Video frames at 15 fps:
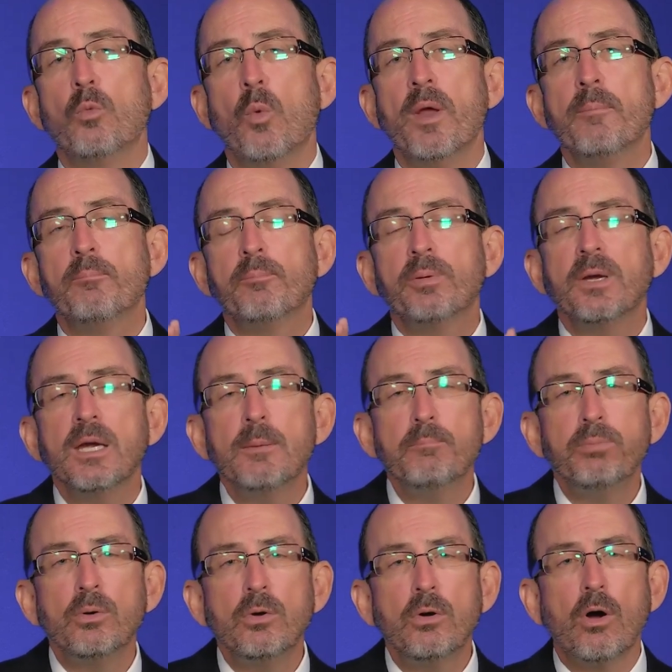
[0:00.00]
Cuando la
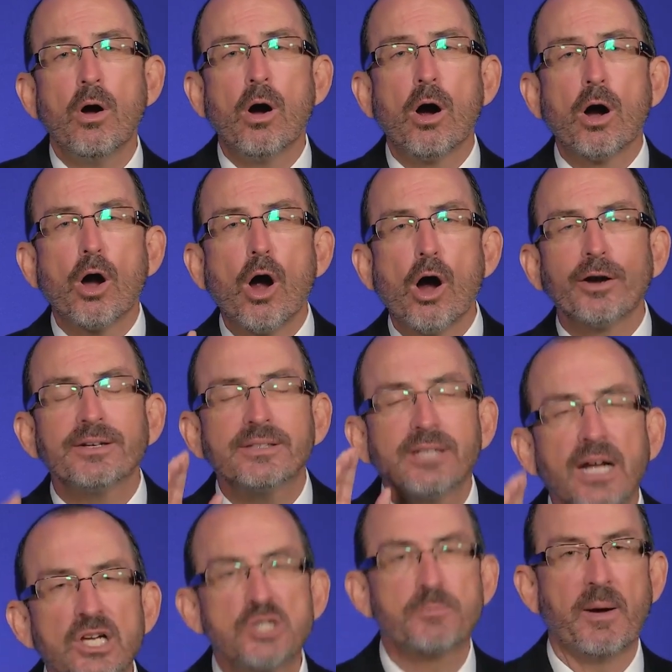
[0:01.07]
gente es
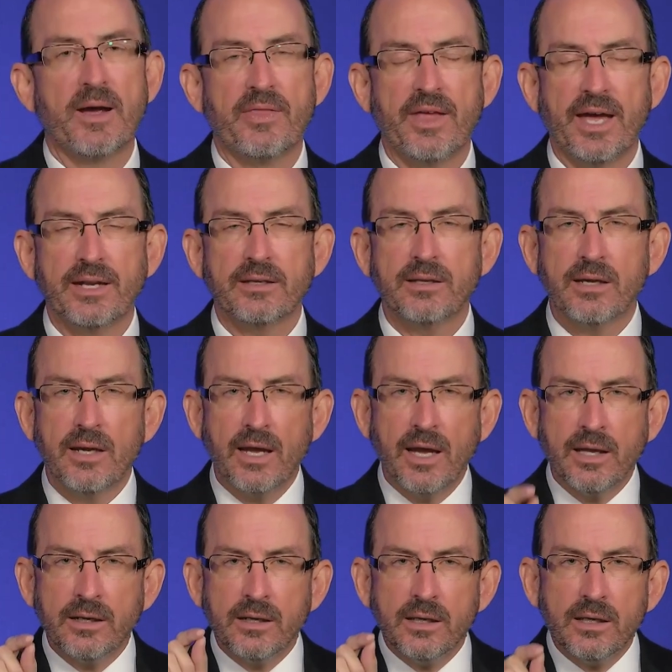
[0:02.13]
tocada por ese
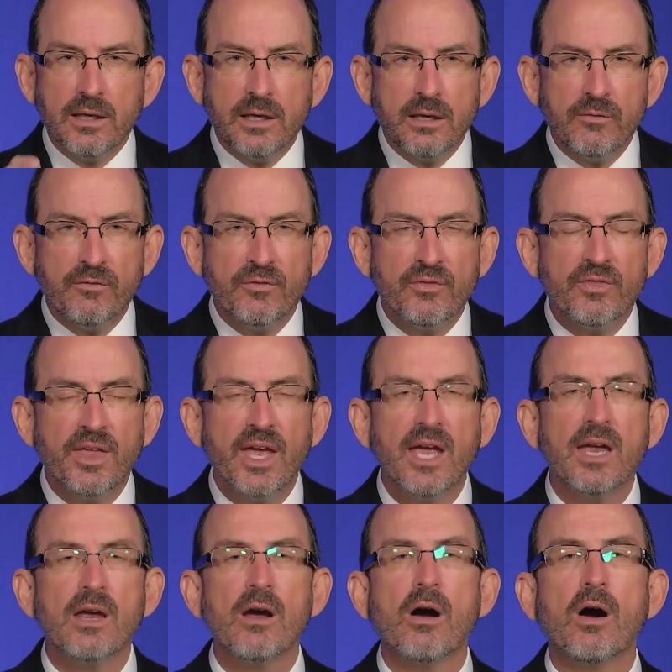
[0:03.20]
mensaje, si
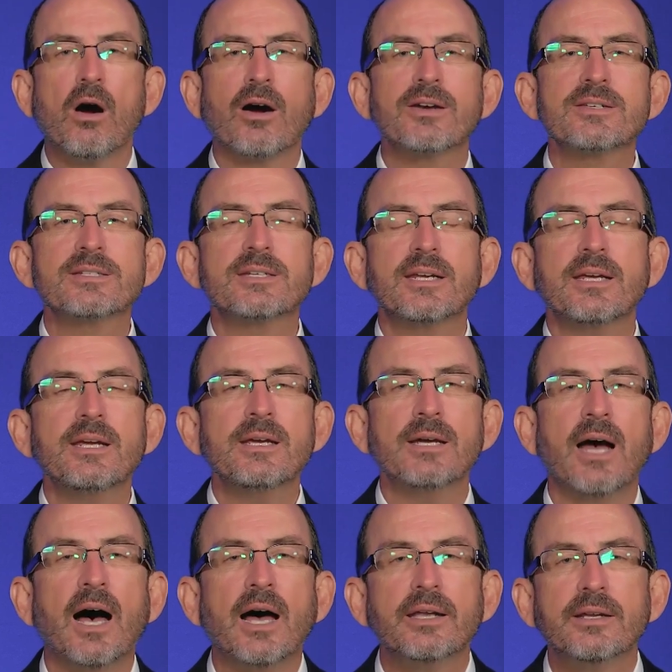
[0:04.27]
ellos están
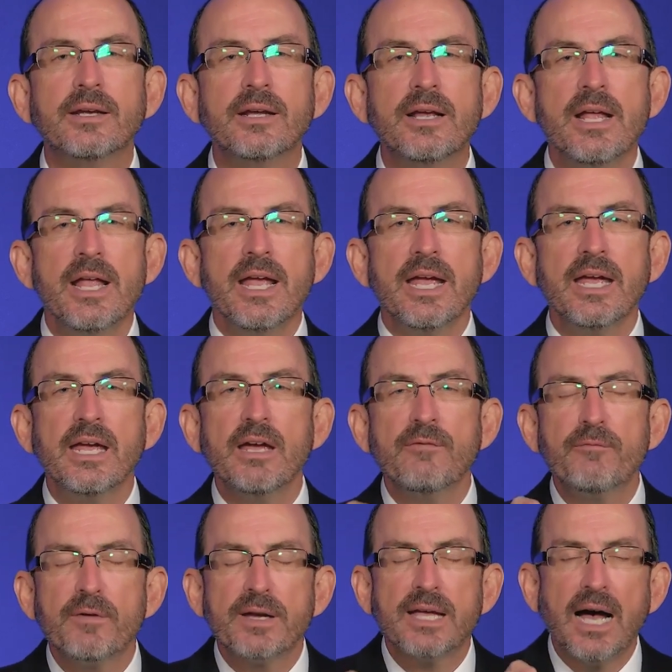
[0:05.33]
buscando a Dios, si
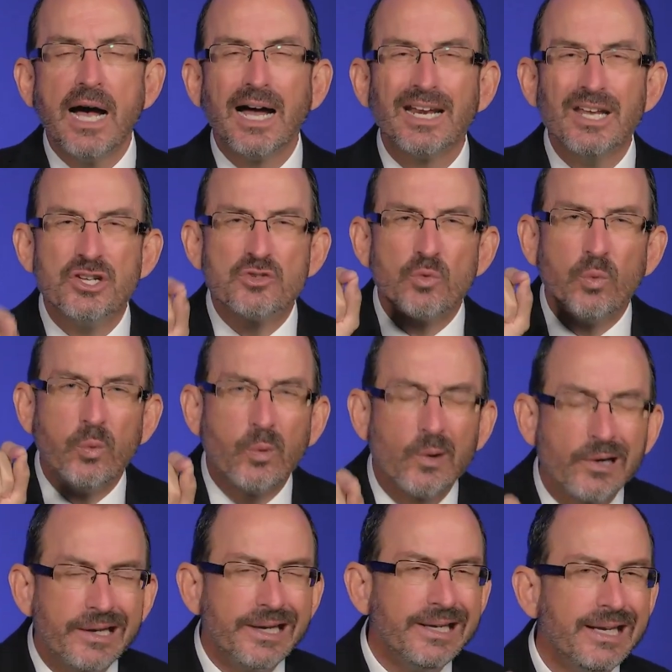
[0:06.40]
Dios está
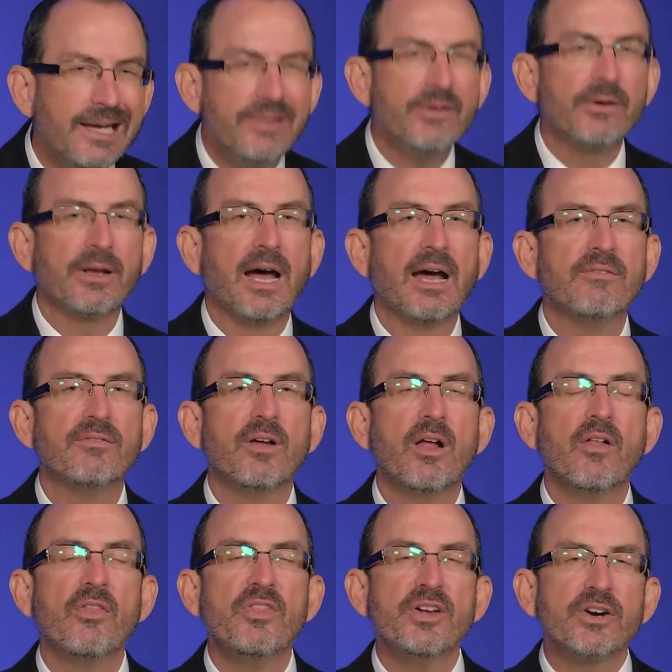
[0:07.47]
obrando en sus
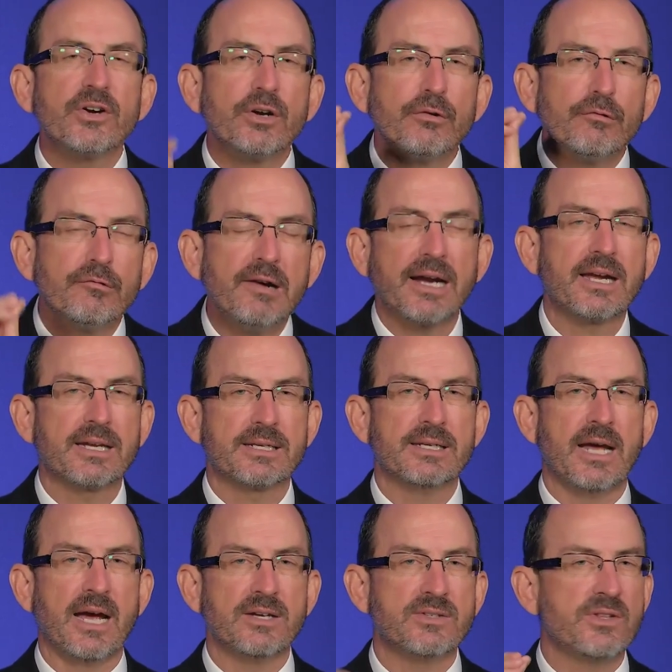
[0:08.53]
vidas, ellos
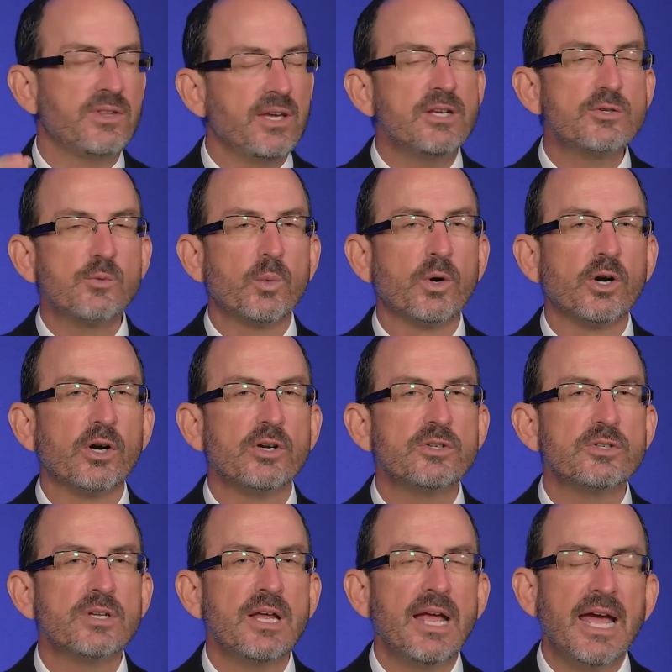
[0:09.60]
reconocerán estas palabras
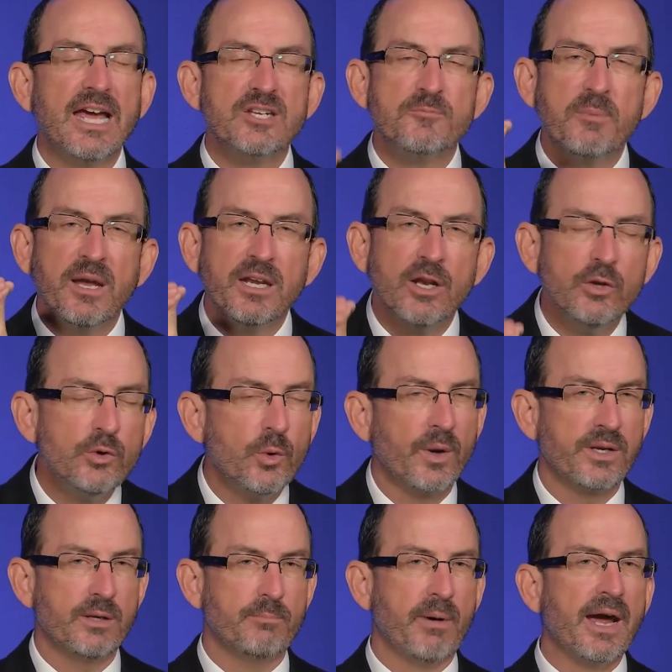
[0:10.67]
como palabras
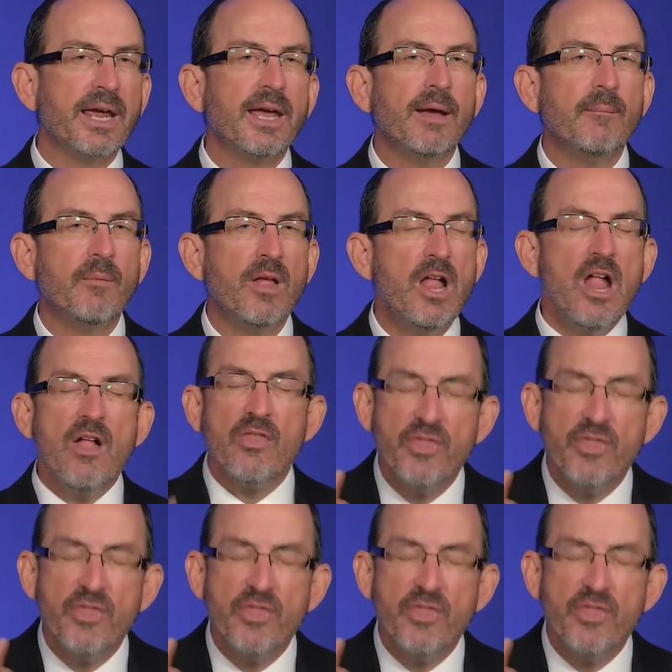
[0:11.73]
enviadas por Él.